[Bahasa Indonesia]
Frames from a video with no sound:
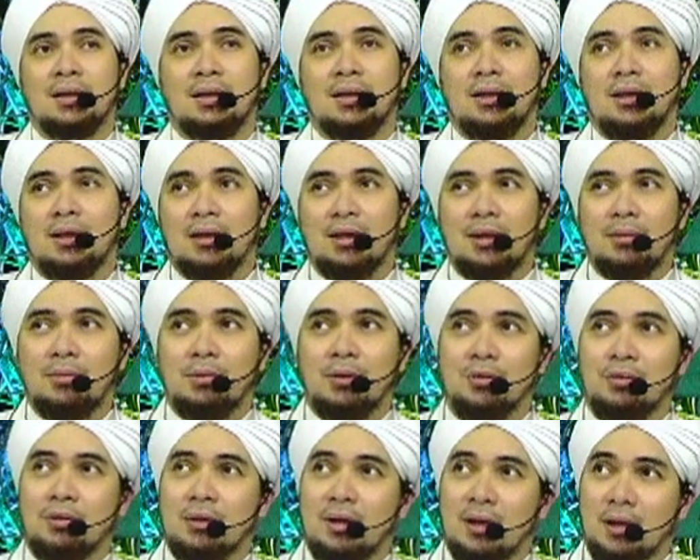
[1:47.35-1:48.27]
Kita
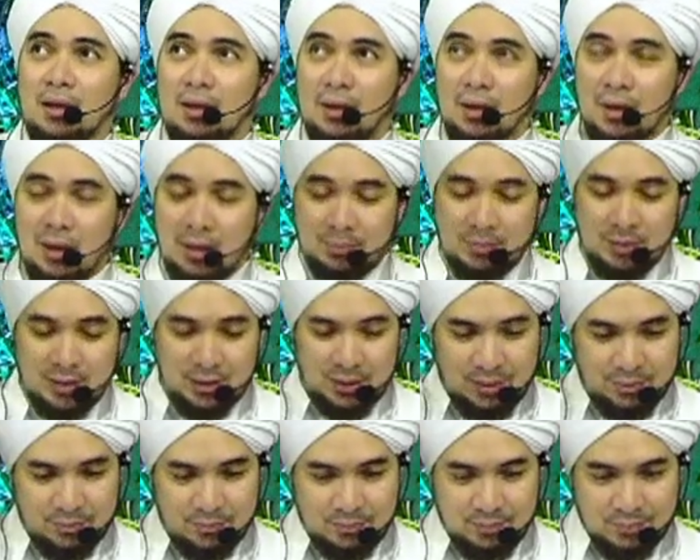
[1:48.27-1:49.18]
menggunakan
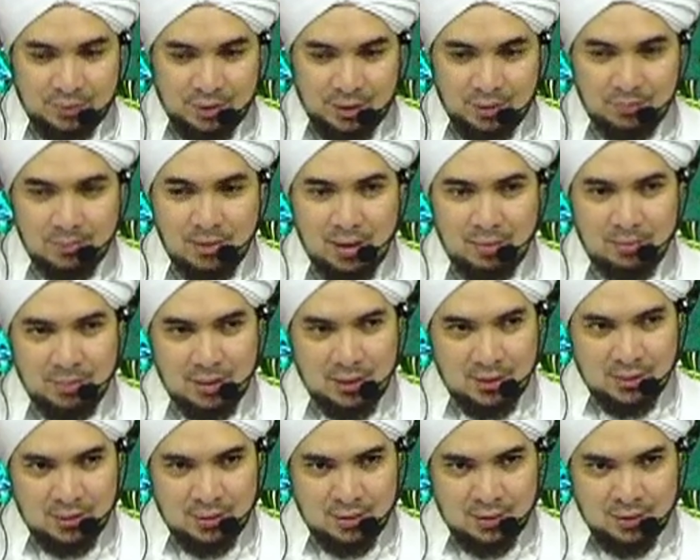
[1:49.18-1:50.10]
al-amaim,
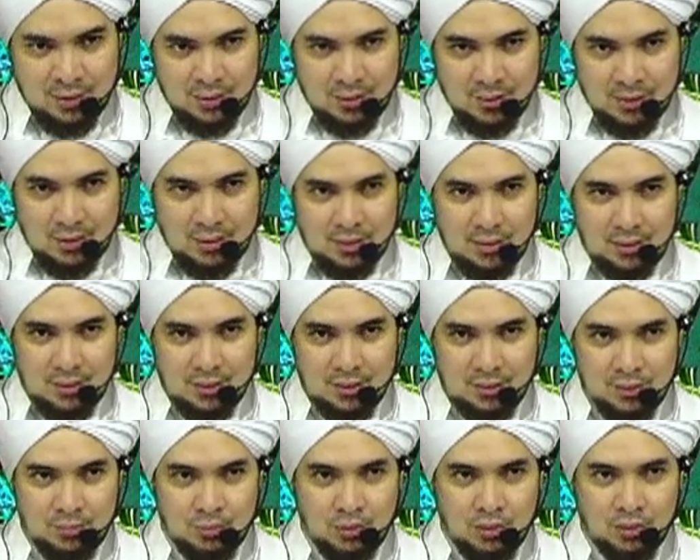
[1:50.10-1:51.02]
imamah, e,
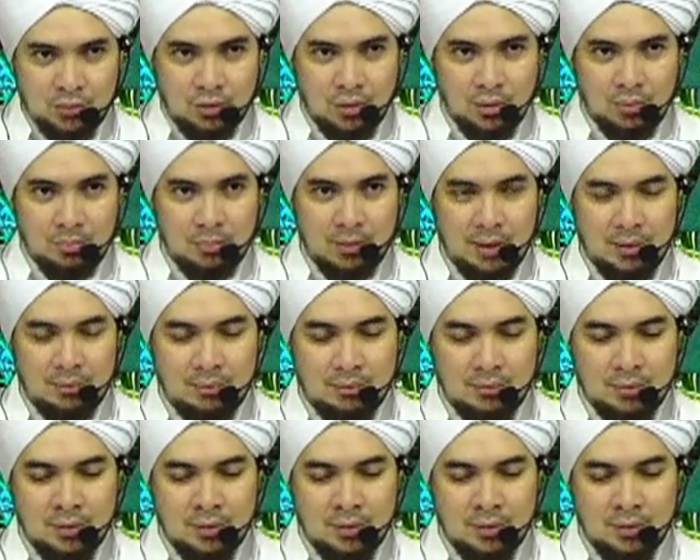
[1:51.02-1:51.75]
sebuah sorban